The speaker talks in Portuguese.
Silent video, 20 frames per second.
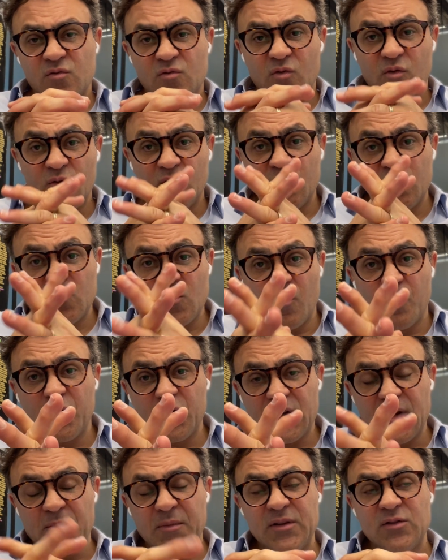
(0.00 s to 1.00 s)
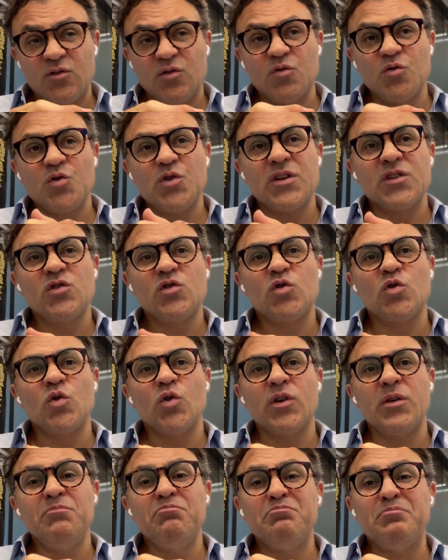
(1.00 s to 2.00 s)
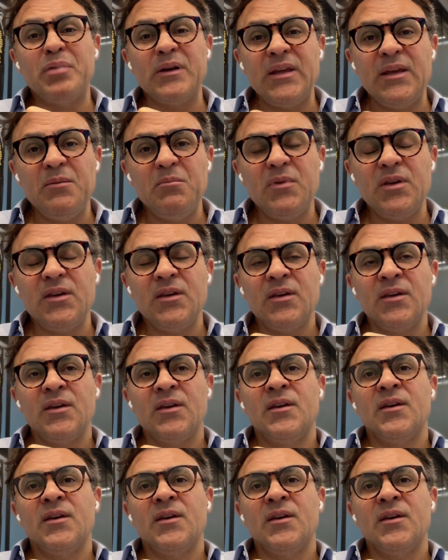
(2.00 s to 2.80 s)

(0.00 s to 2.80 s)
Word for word: com os comportamentos que o gestor imprime